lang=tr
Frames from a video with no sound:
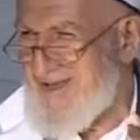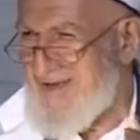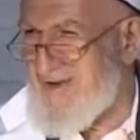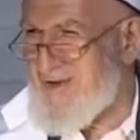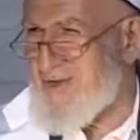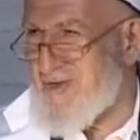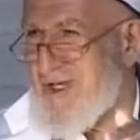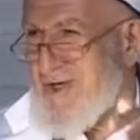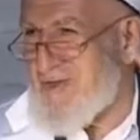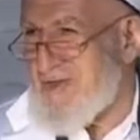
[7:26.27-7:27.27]
Yani
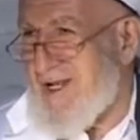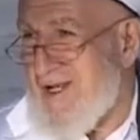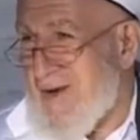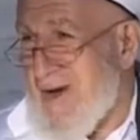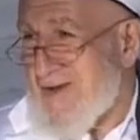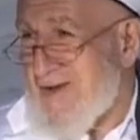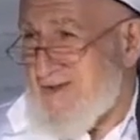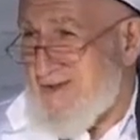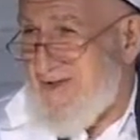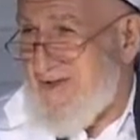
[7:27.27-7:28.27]
üstünde güzelliğe
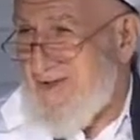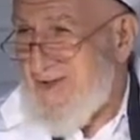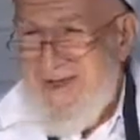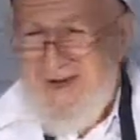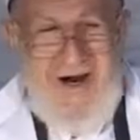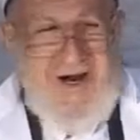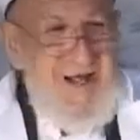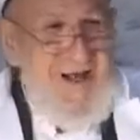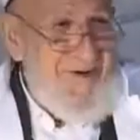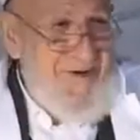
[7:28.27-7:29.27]
bakıyorsun,
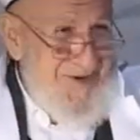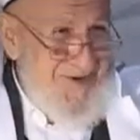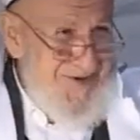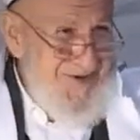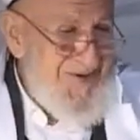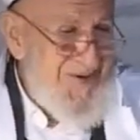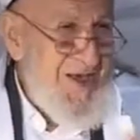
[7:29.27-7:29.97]
hayran oluyorsun.